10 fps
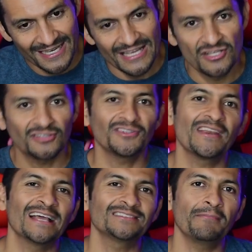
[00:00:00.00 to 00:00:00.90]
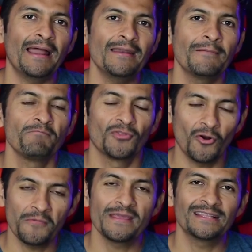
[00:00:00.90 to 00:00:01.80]
Yo soy Nesman, no
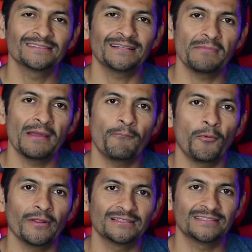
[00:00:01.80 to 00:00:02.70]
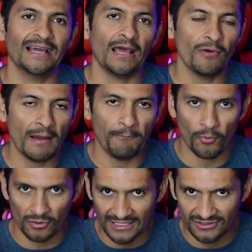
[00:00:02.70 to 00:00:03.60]
olvides también puedes dejar una
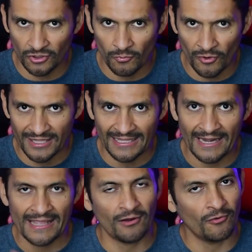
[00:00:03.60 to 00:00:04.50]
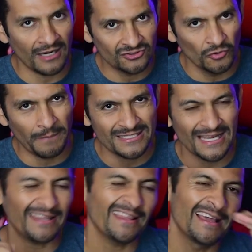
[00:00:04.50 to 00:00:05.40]
aportación monetaria con el super
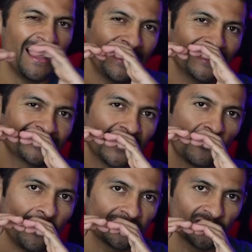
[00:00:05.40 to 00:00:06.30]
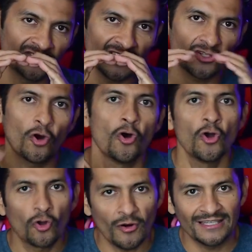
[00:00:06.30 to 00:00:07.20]
chat, ahí está el corazoncito
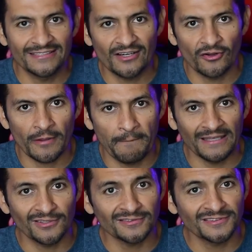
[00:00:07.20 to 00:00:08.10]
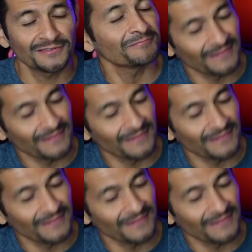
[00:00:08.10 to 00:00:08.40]
con el signo de pesos.